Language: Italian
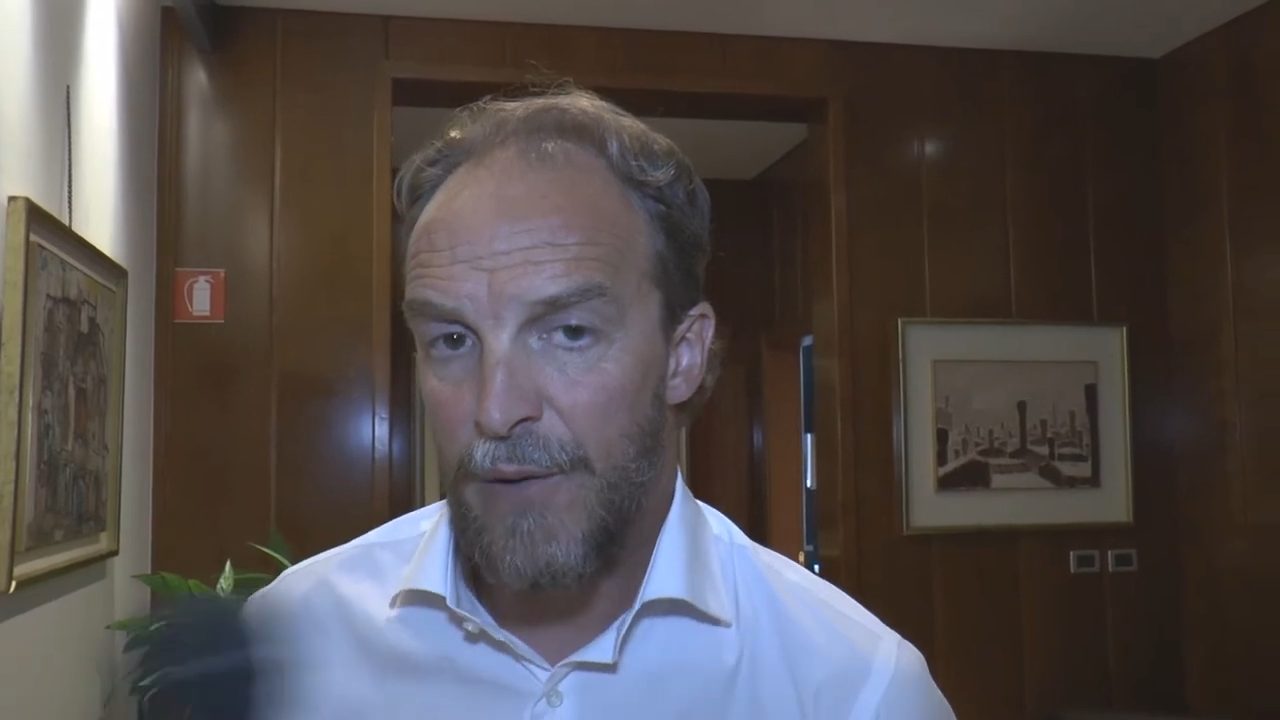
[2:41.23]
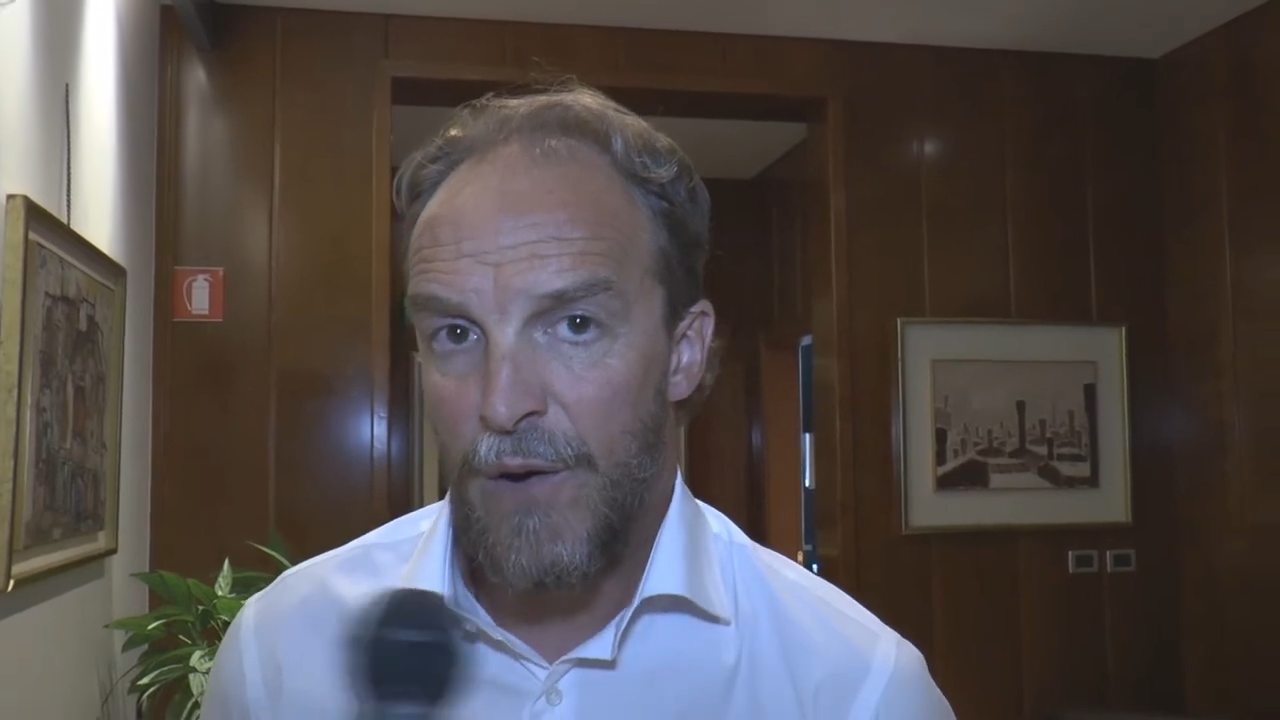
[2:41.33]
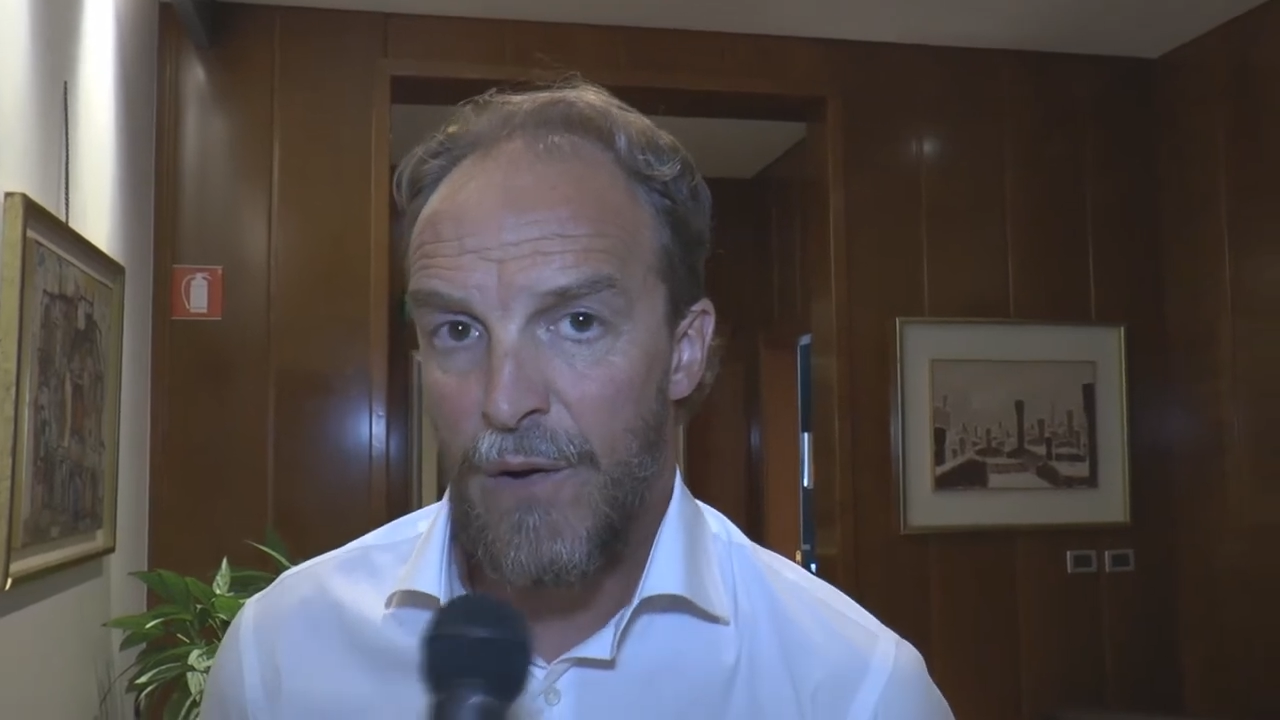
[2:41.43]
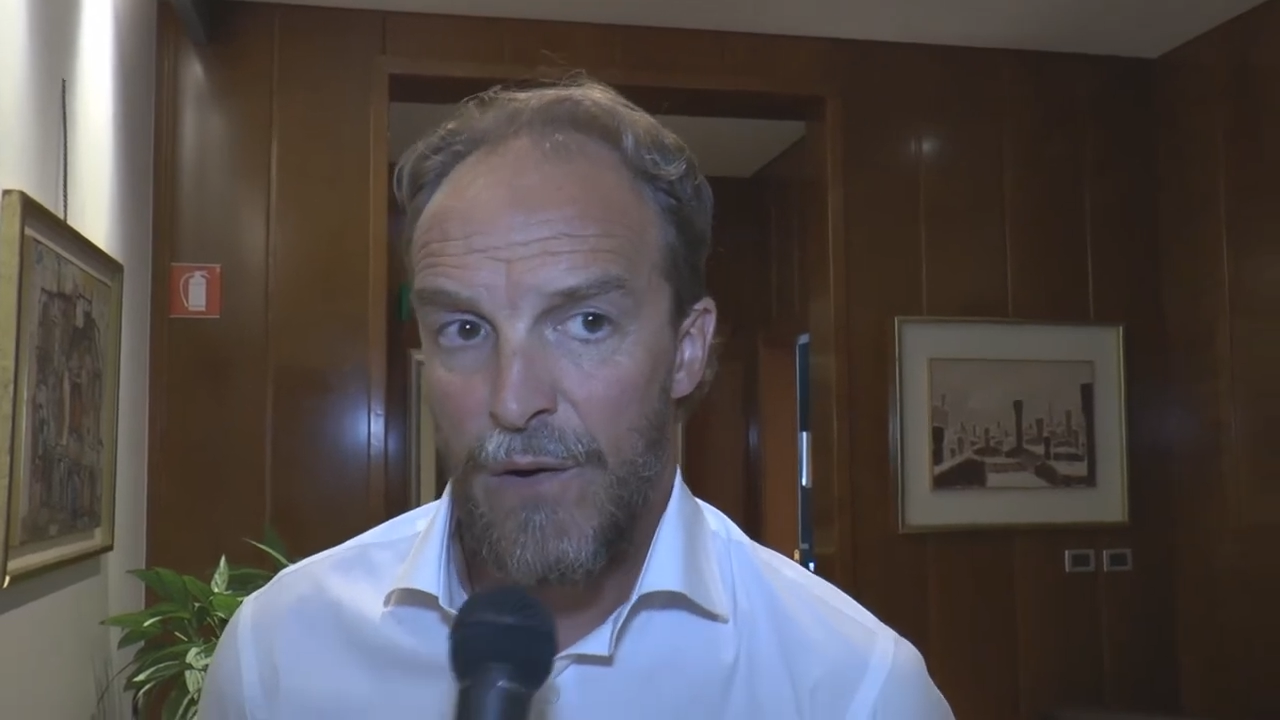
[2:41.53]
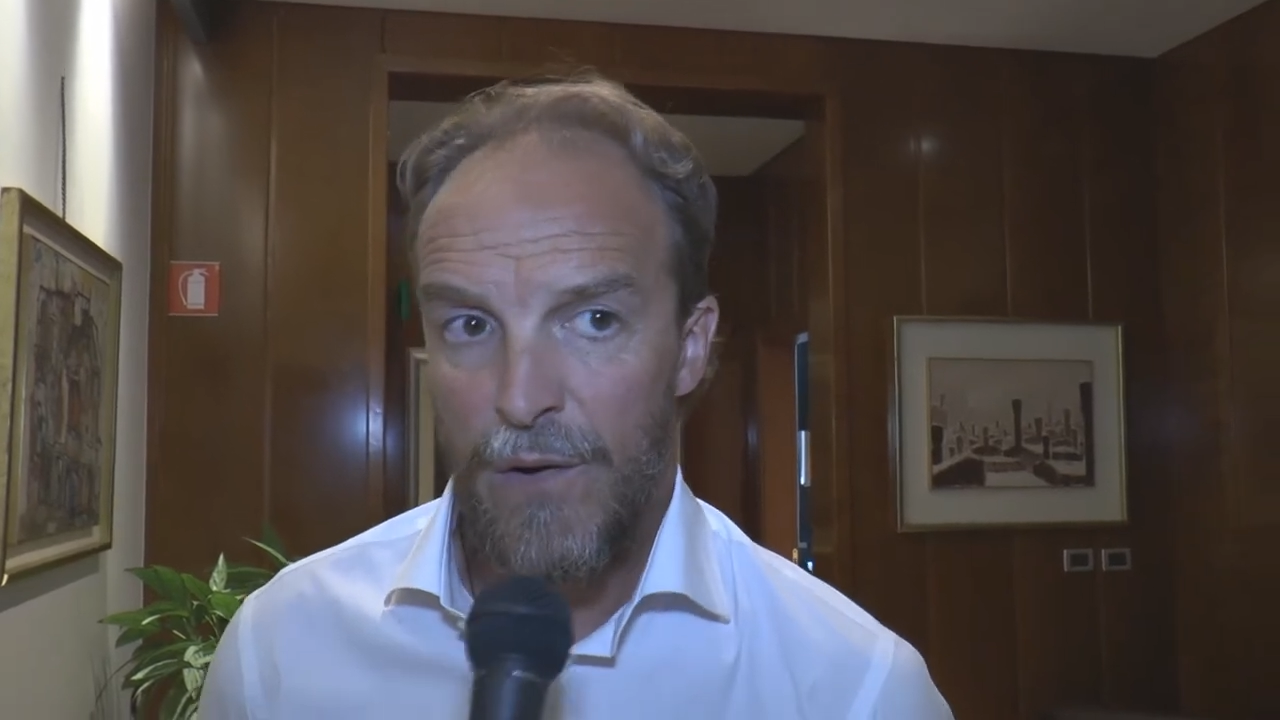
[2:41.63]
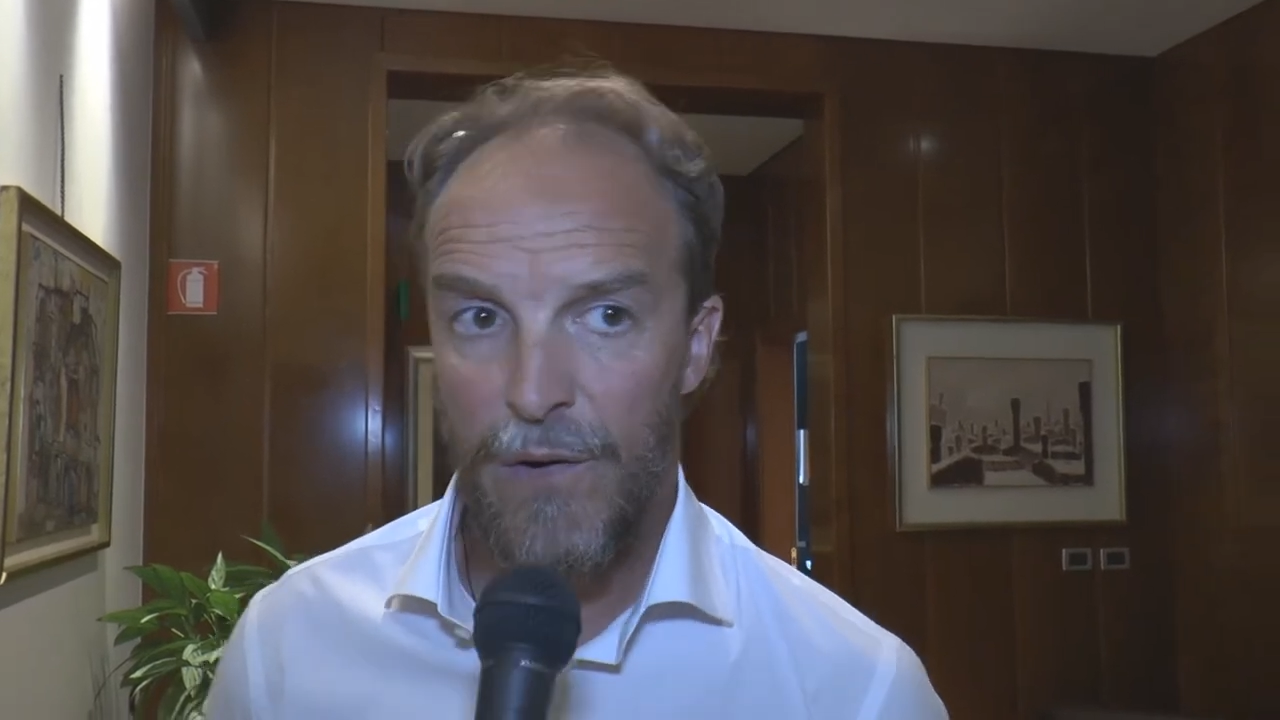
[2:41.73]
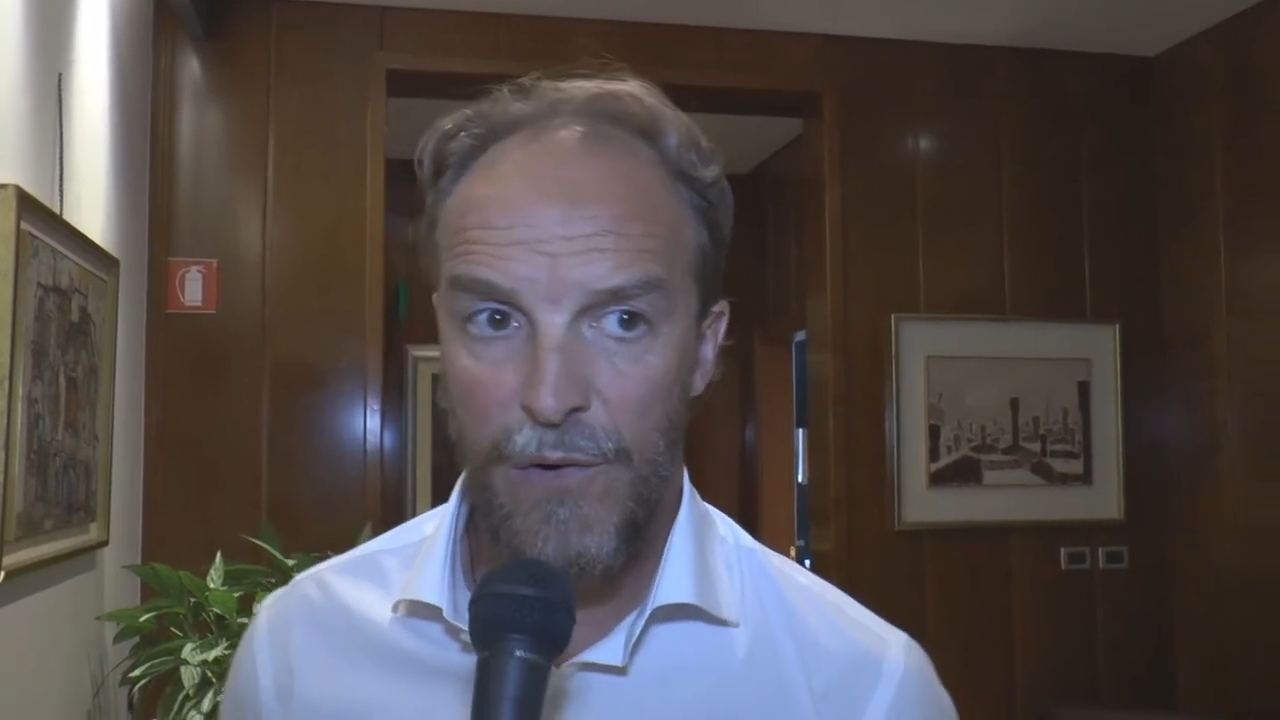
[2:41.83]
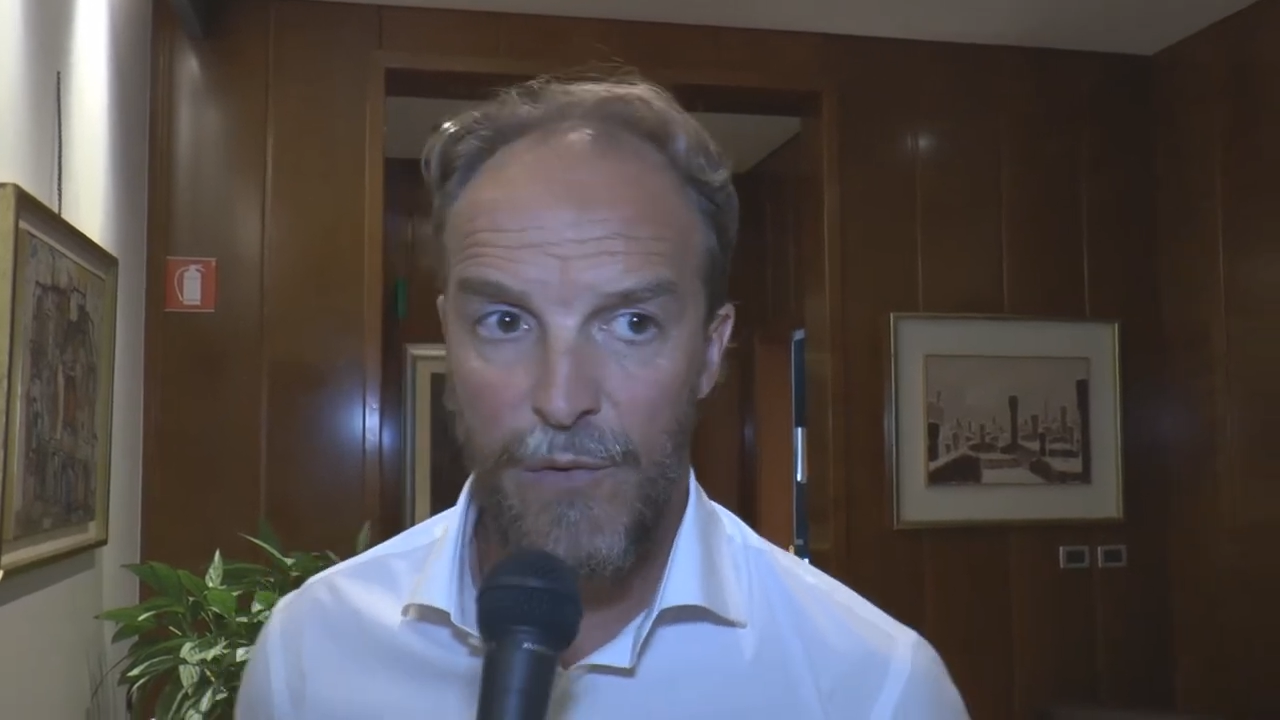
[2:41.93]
però